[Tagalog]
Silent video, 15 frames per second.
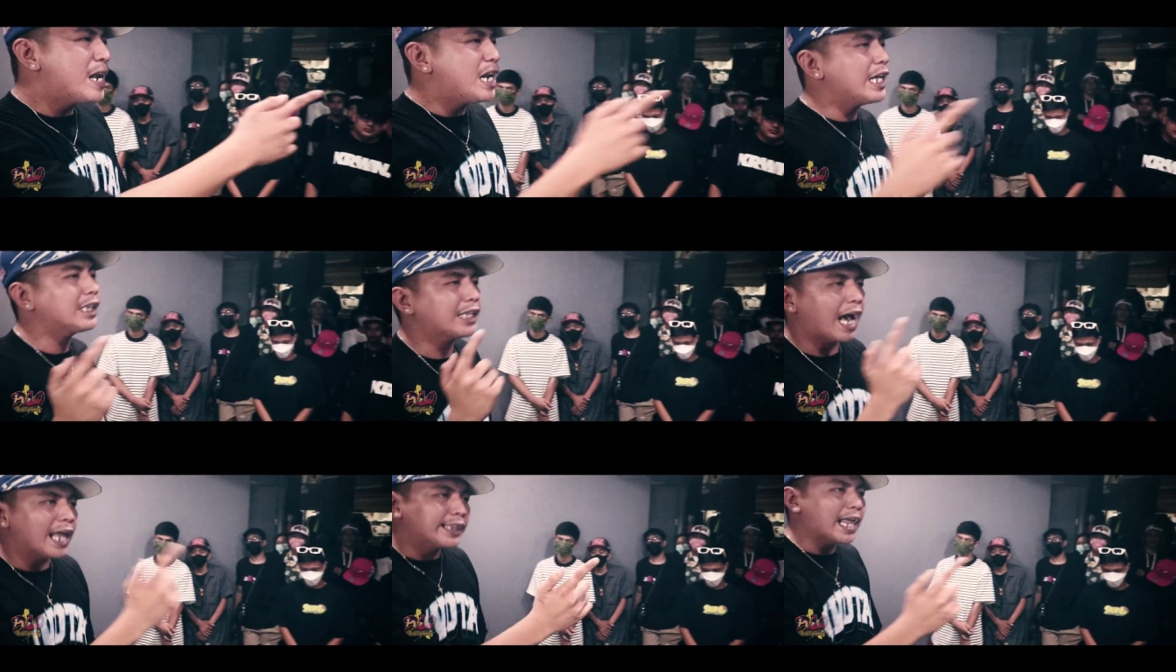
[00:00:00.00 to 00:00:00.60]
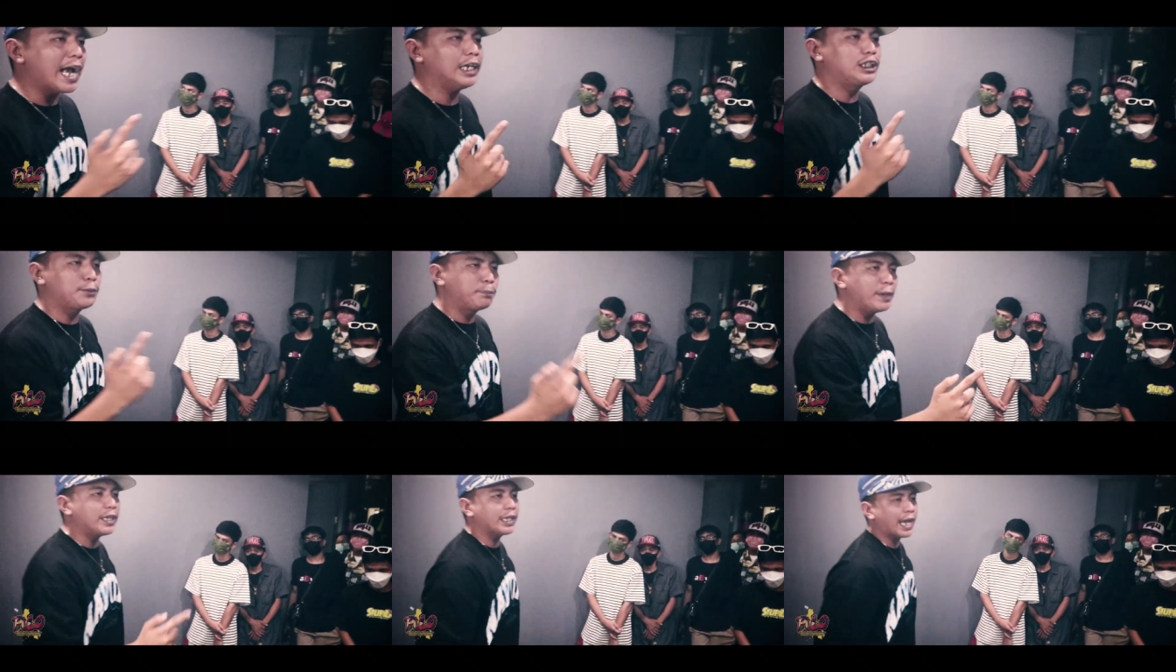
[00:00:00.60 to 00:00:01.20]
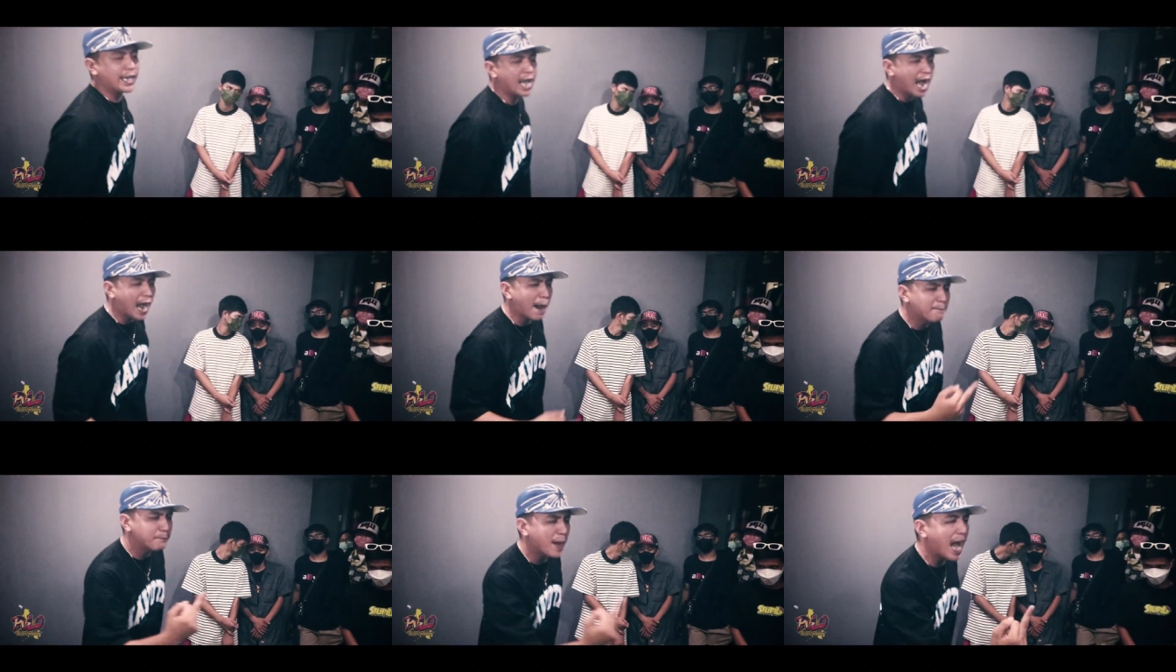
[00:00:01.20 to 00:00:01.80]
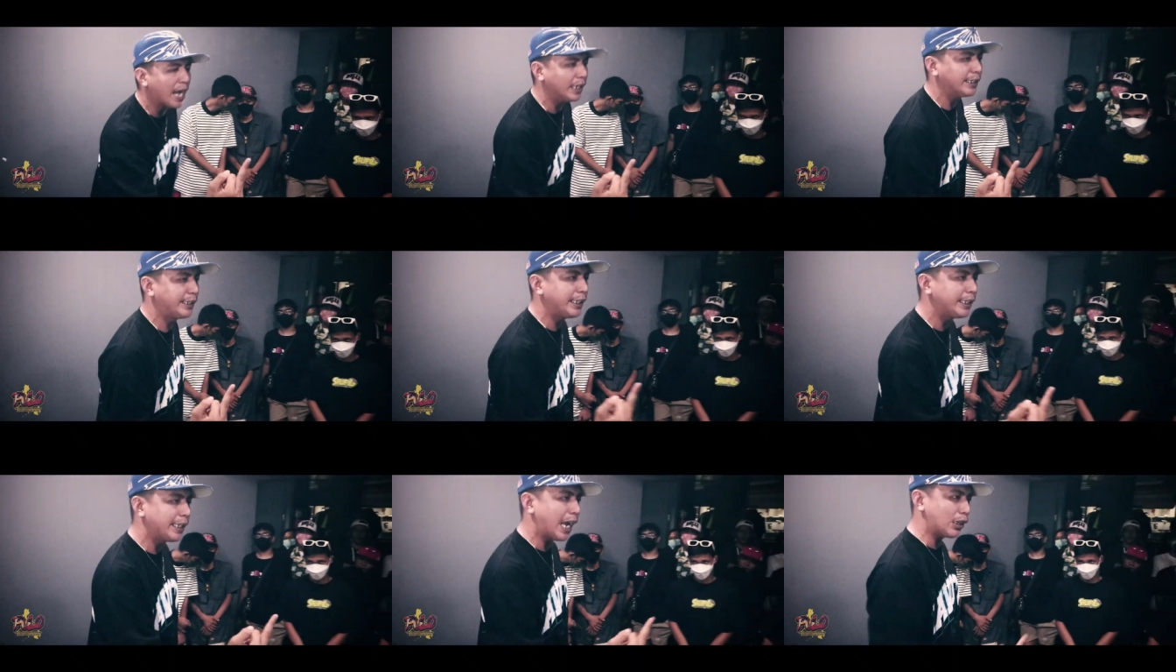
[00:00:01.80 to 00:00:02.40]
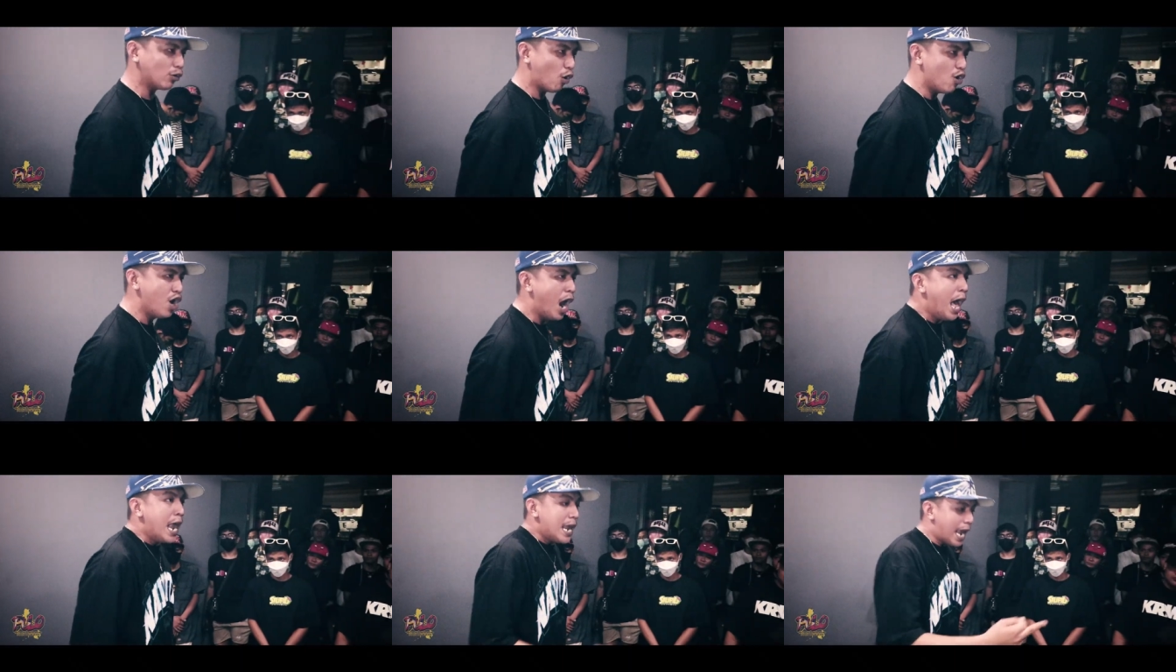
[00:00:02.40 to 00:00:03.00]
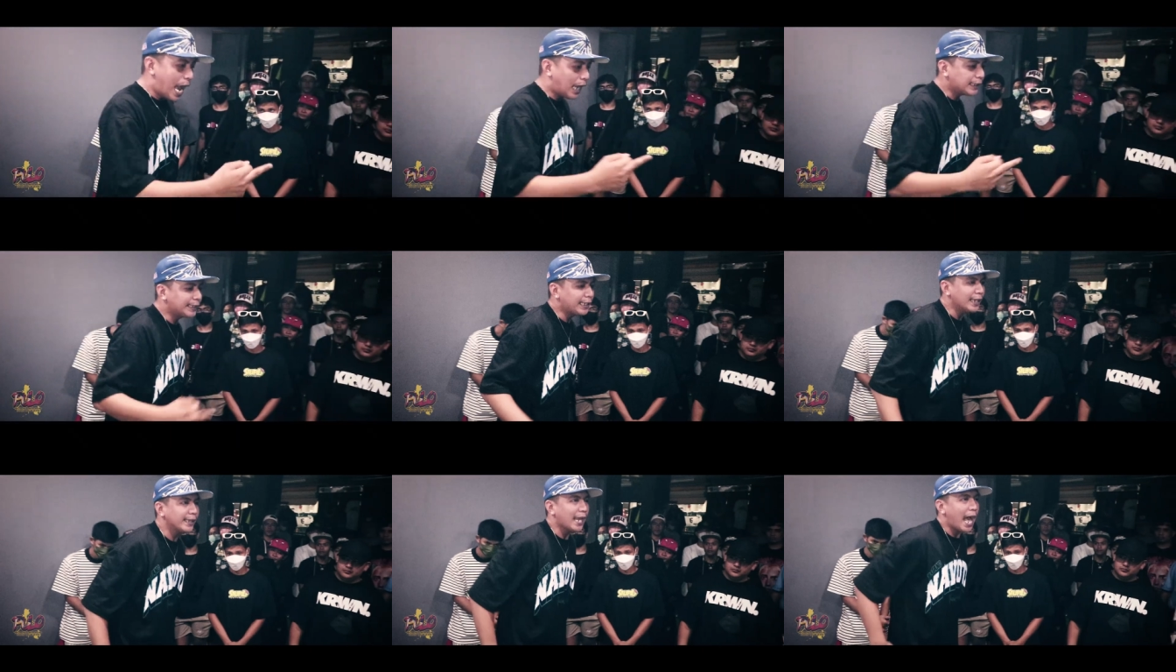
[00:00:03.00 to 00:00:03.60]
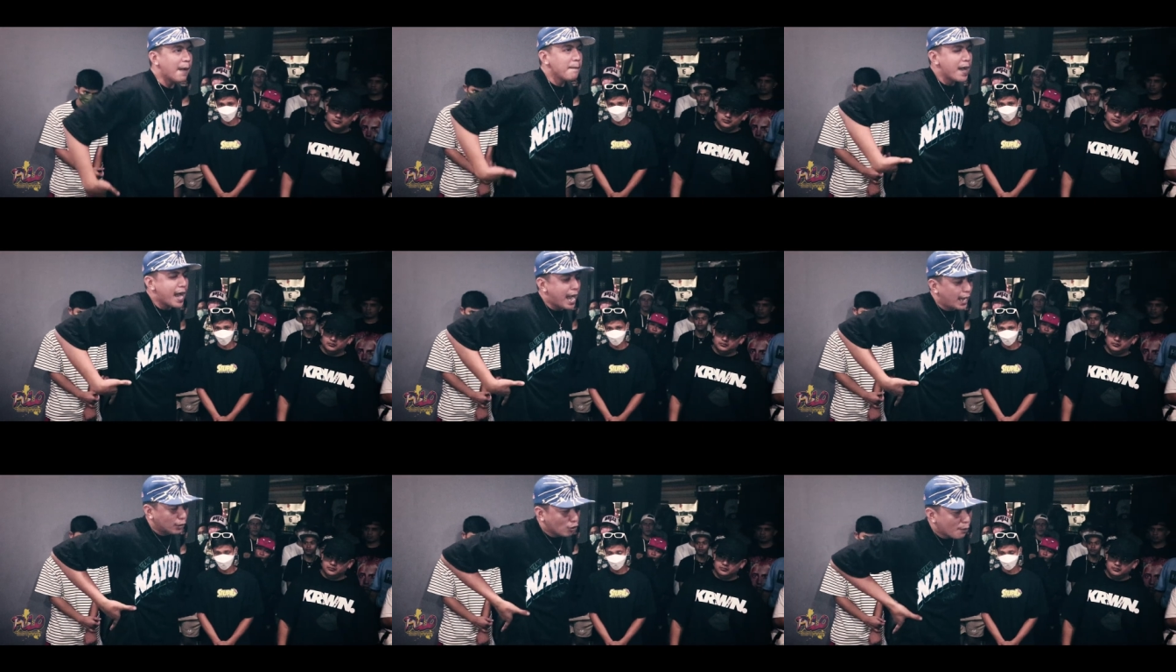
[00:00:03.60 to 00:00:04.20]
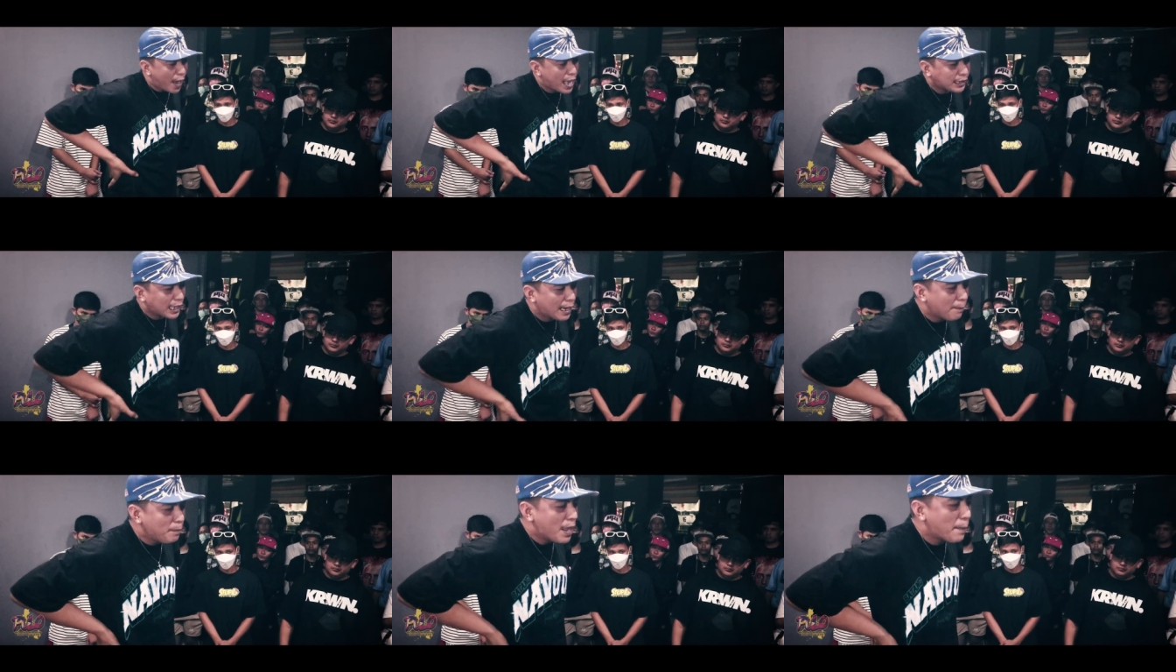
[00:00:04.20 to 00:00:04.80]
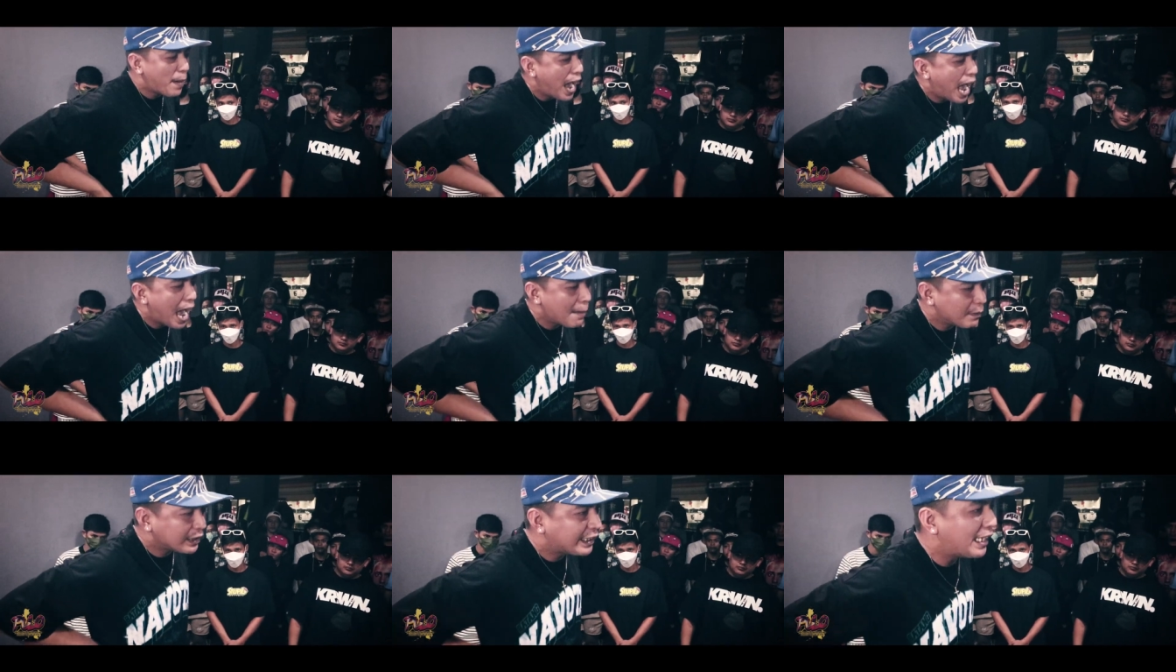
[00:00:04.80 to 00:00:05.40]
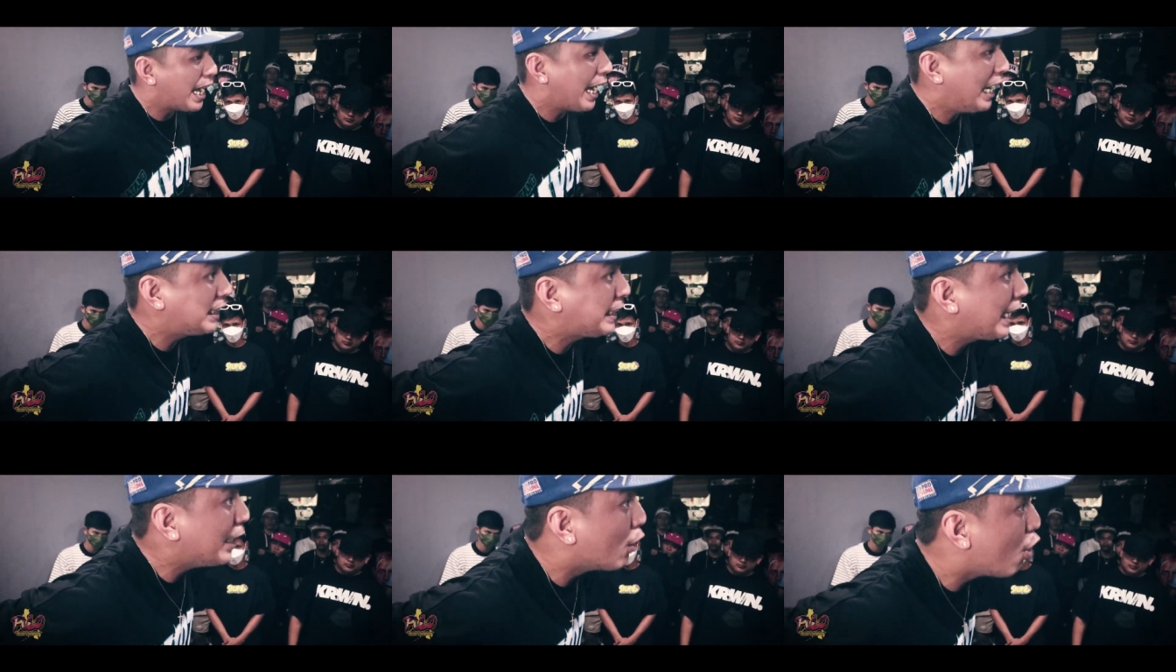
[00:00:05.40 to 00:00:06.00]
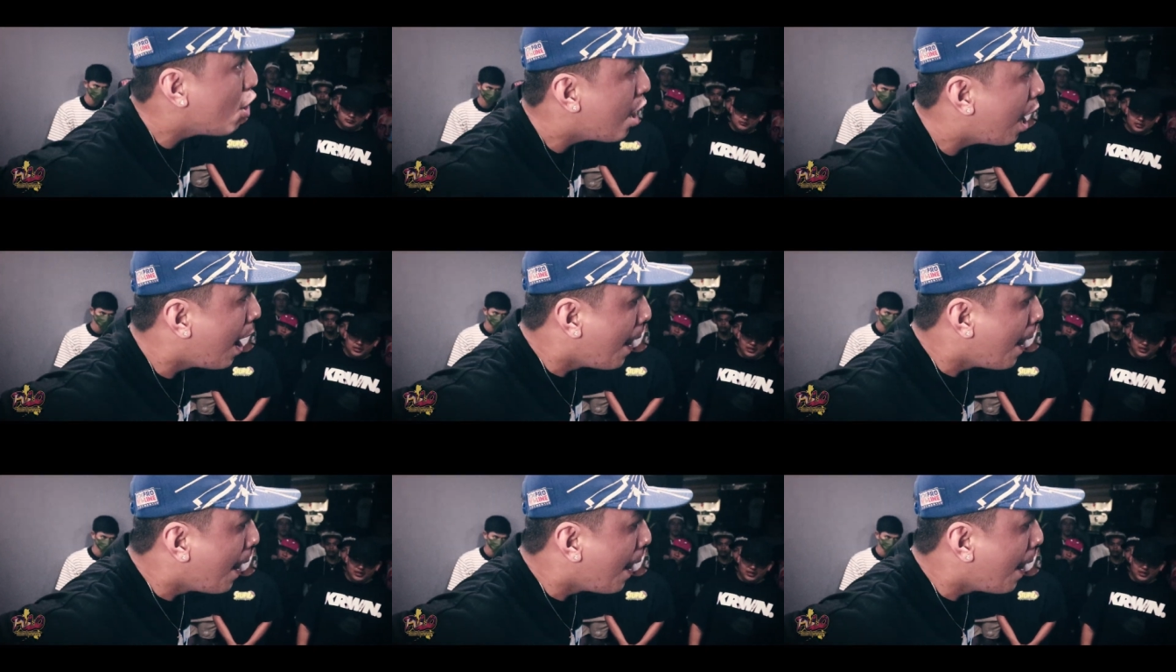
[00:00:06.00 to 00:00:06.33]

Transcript: pilit ka, da speed kaya nga paking shit ka tol. Lakas ng tama, tumatalab na ba amas ng eskinol?